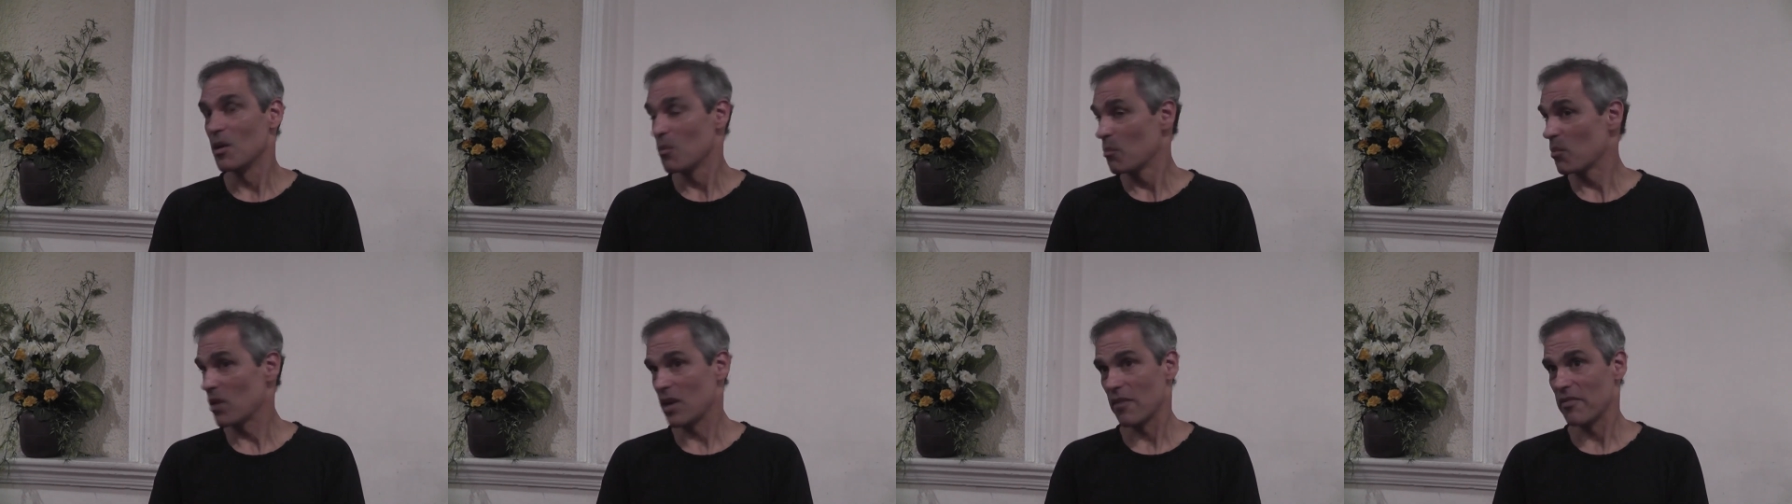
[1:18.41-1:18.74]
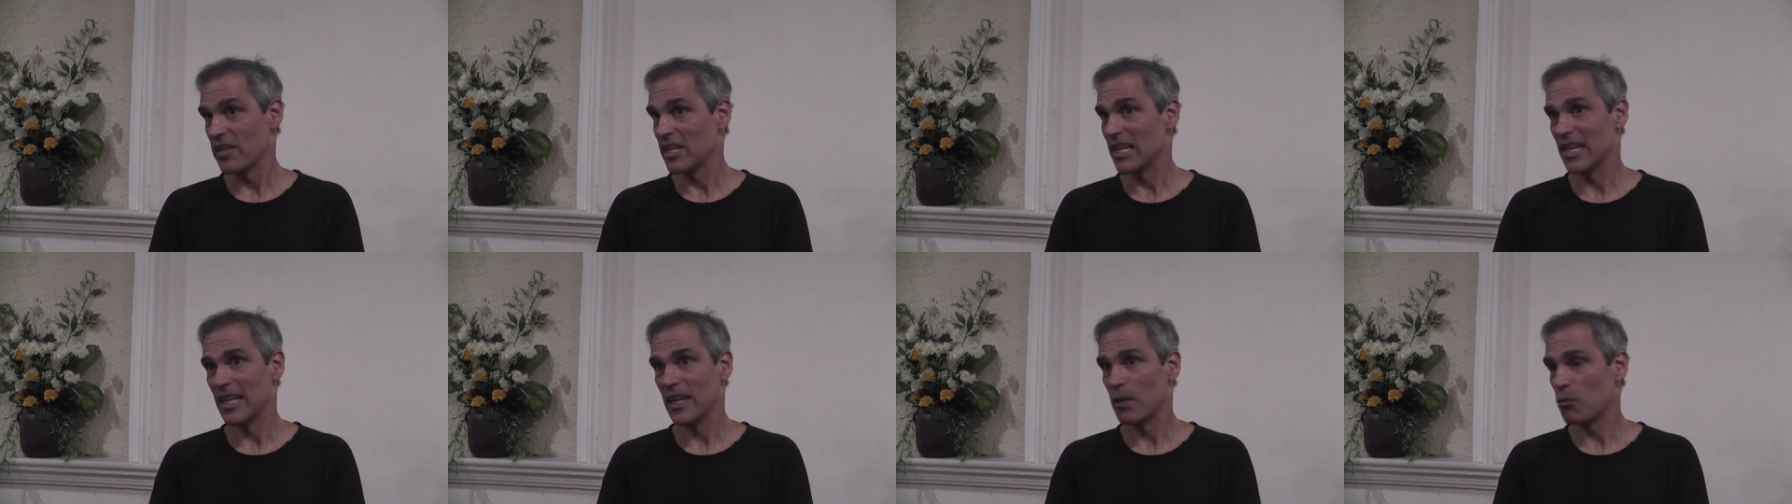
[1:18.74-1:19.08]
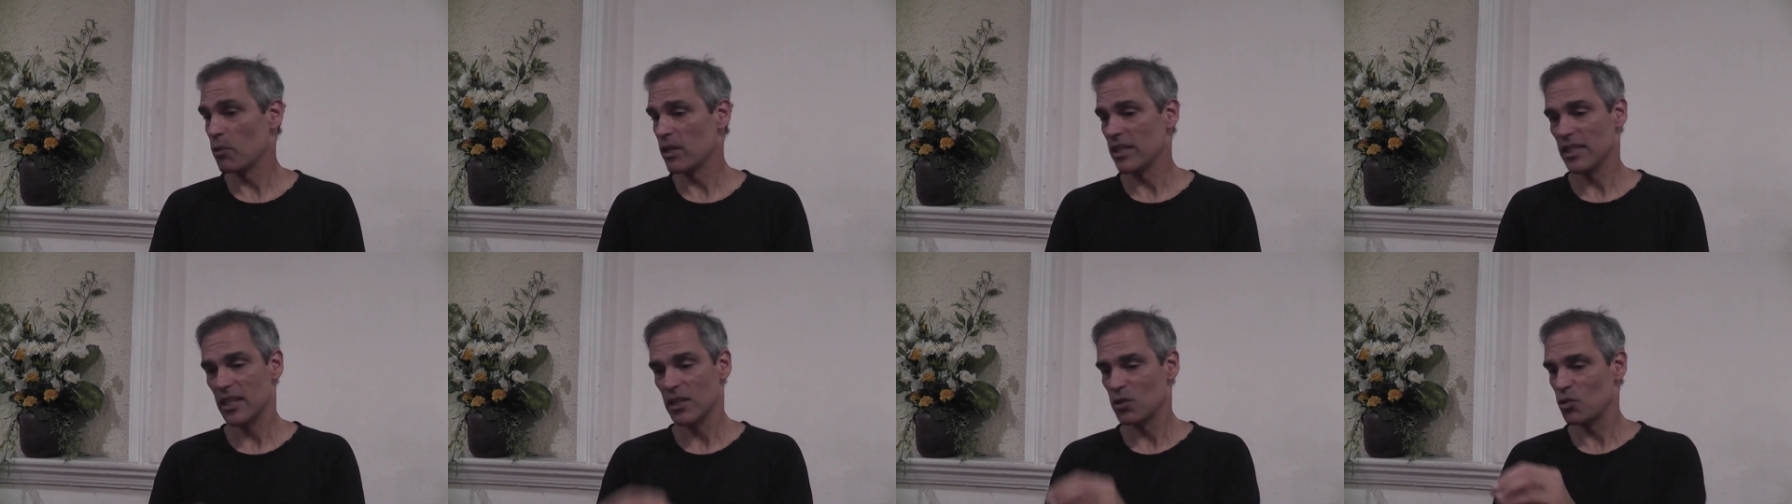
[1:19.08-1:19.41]
pero a final de
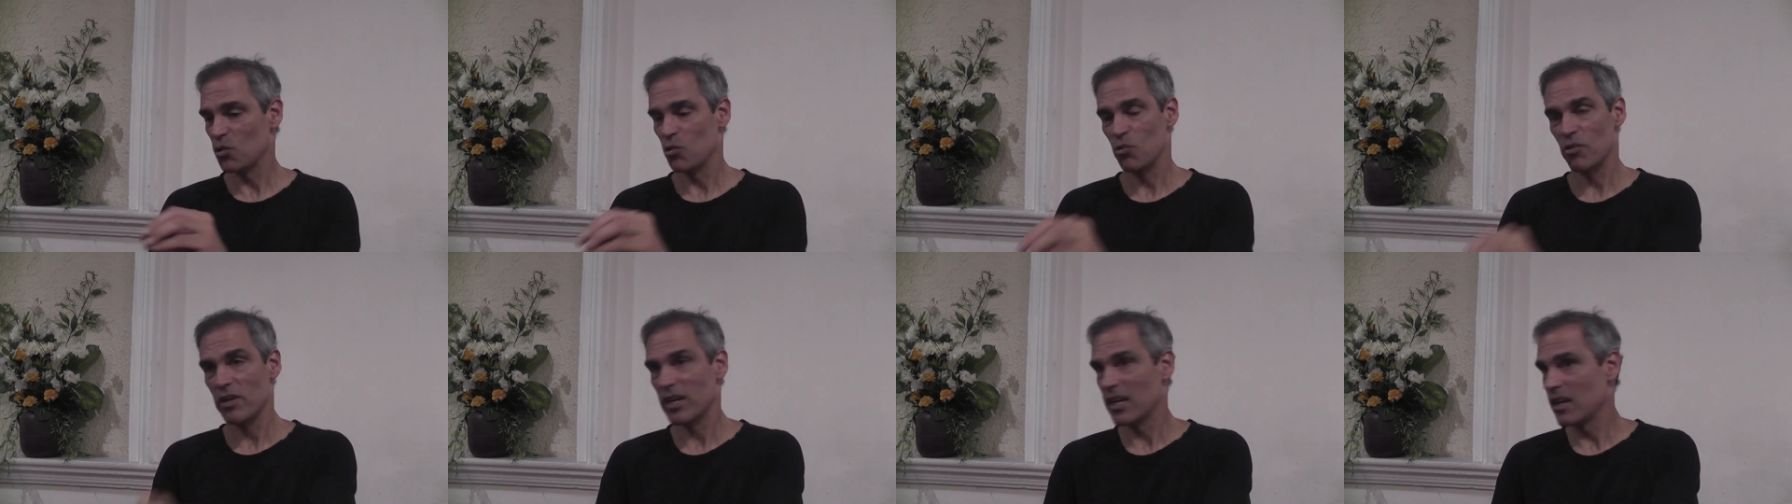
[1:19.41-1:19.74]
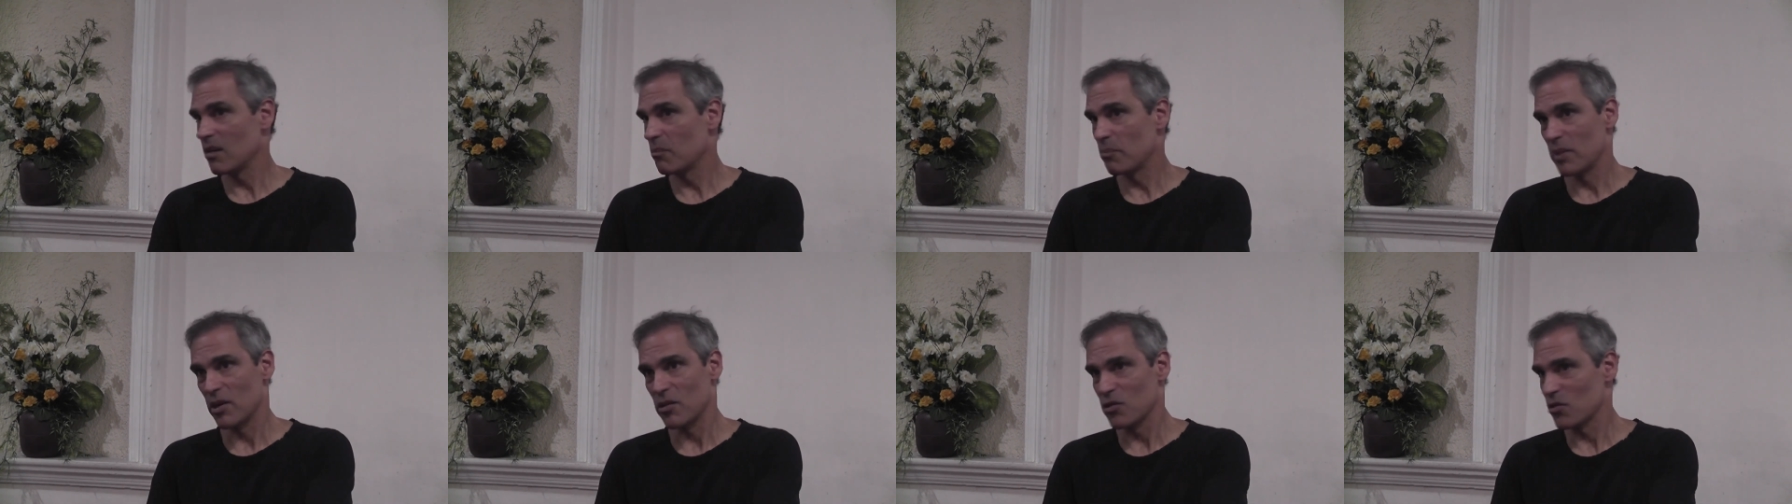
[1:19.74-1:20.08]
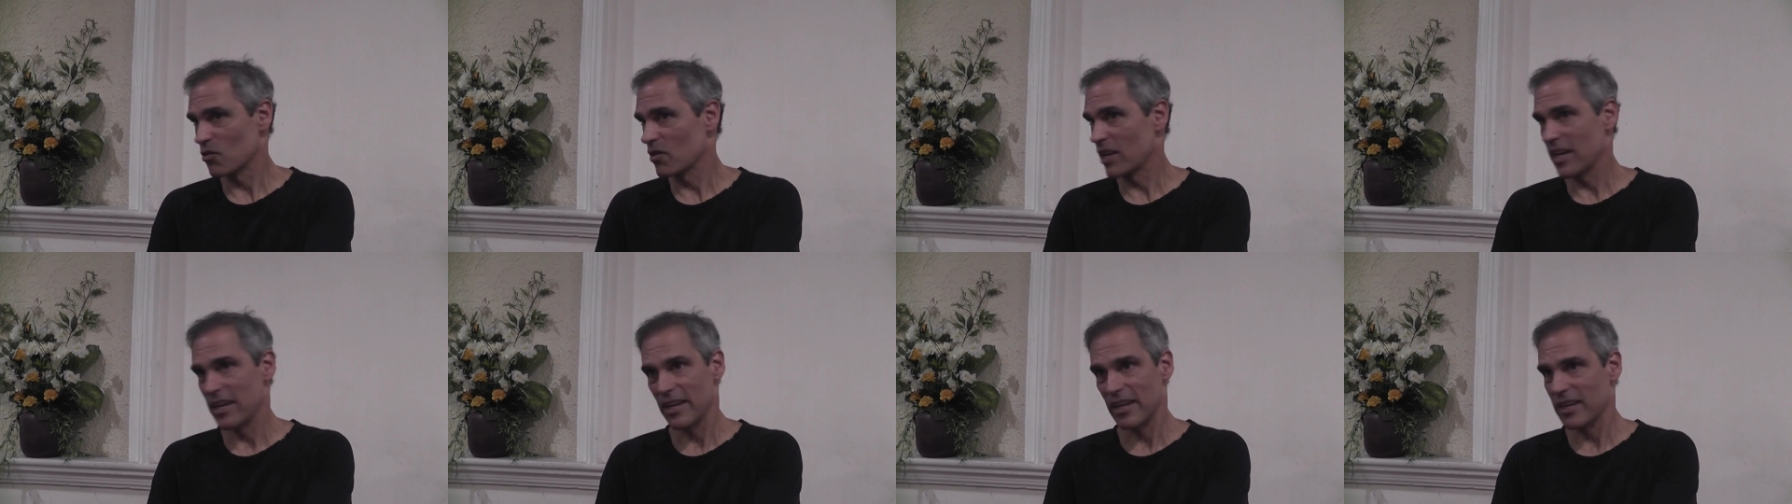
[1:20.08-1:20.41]
cuentas tú no eres el
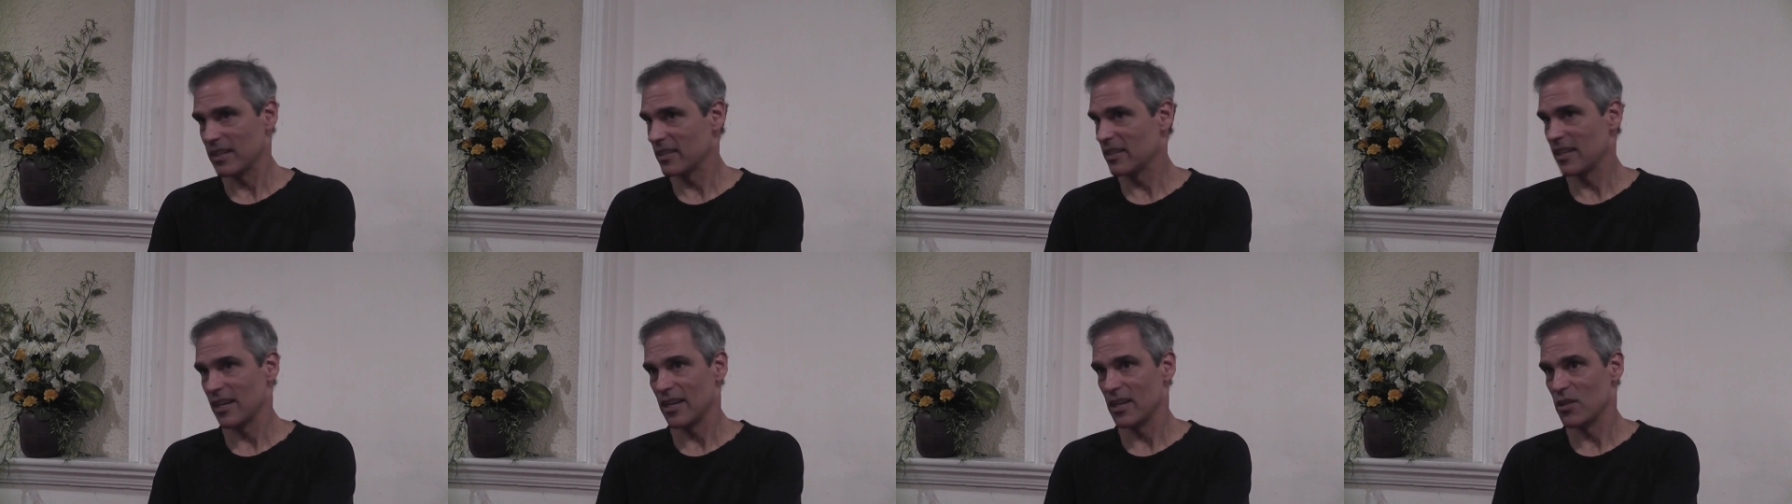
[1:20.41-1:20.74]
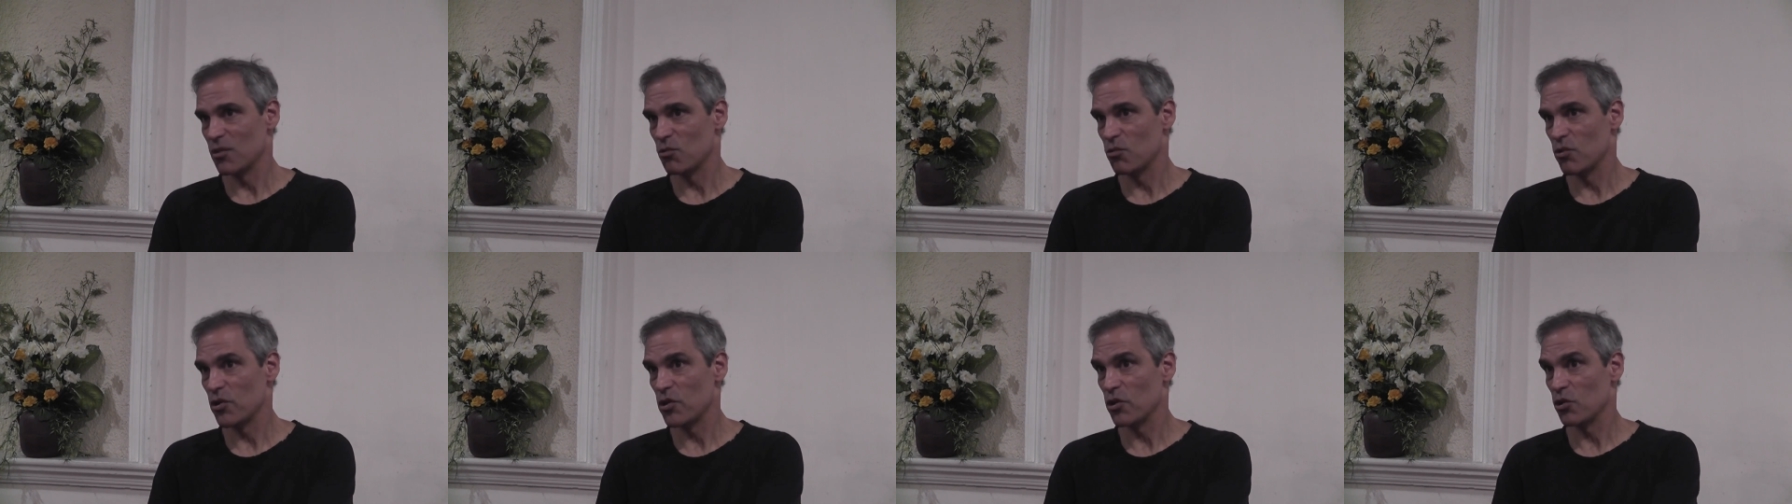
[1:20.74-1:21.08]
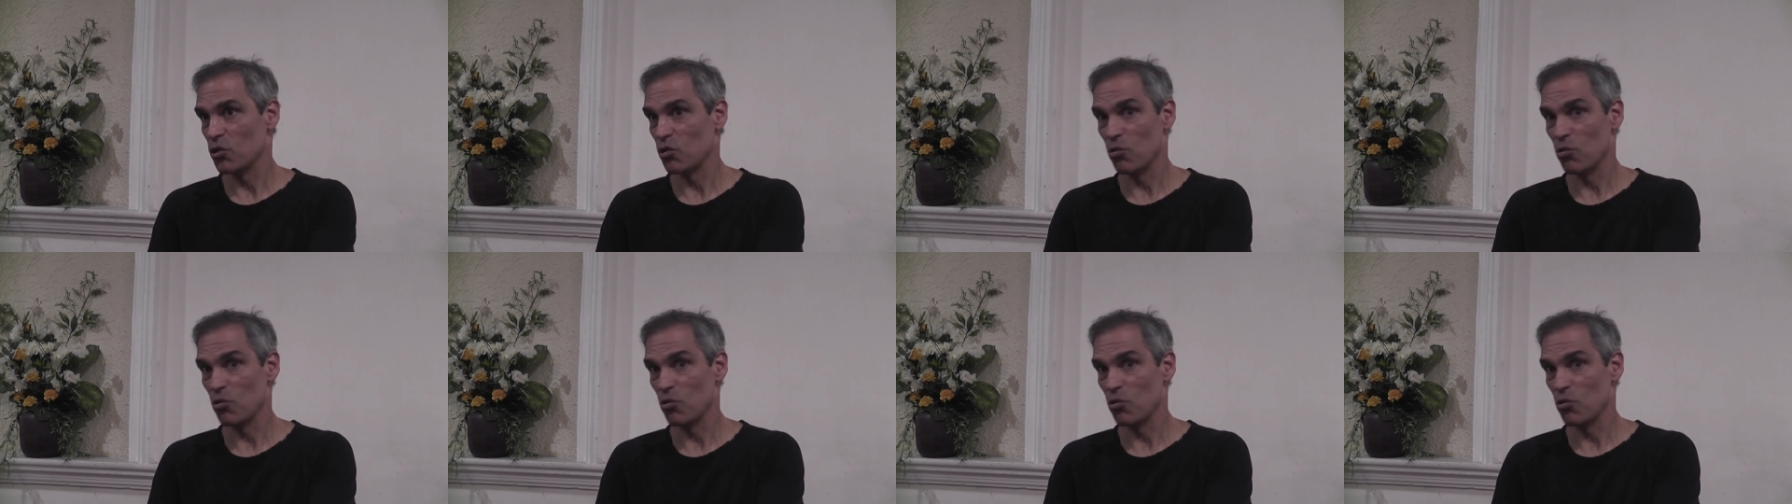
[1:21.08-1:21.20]
personaje que está en el sueño,